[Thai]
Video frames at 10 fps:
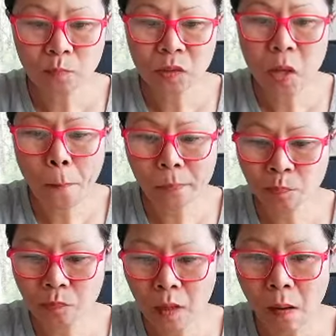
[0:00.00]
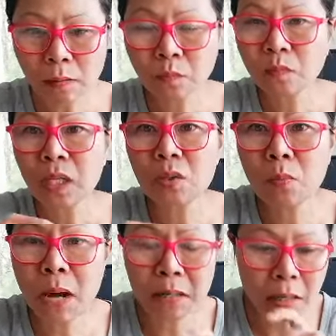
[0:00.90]
เนี่ยถ้าอยู่
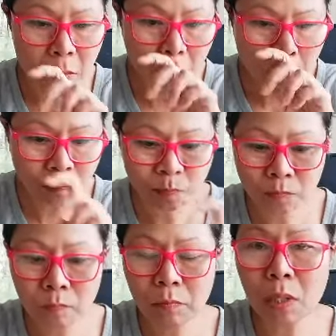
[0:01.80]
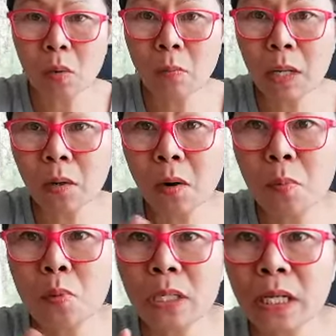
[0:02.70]
บ้านเรามะละกอมะละกอ
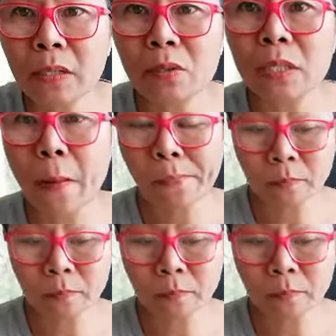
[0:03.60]
ปลูกกินเองเนาะจ้ะ